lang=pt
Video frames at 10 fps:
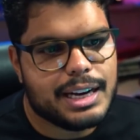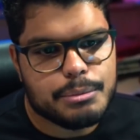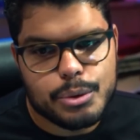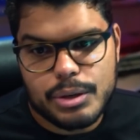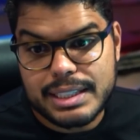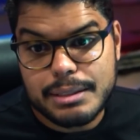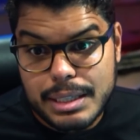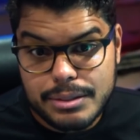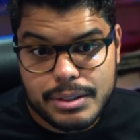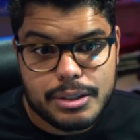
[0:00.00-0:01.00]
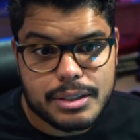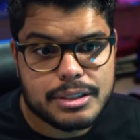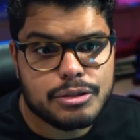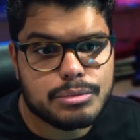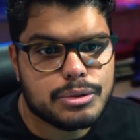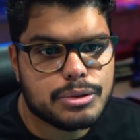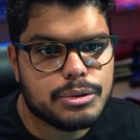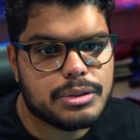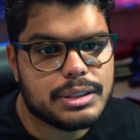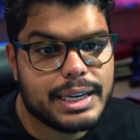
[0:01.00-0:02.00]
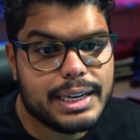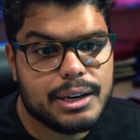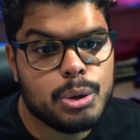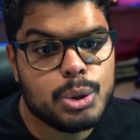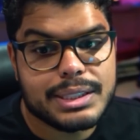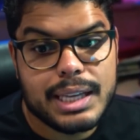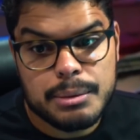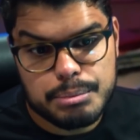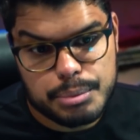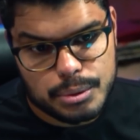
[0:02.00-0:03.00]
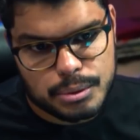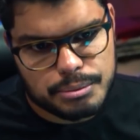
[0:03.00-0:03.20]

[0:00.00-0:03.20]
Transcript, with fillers: A moeda mais valiosa do mundo é o tempo.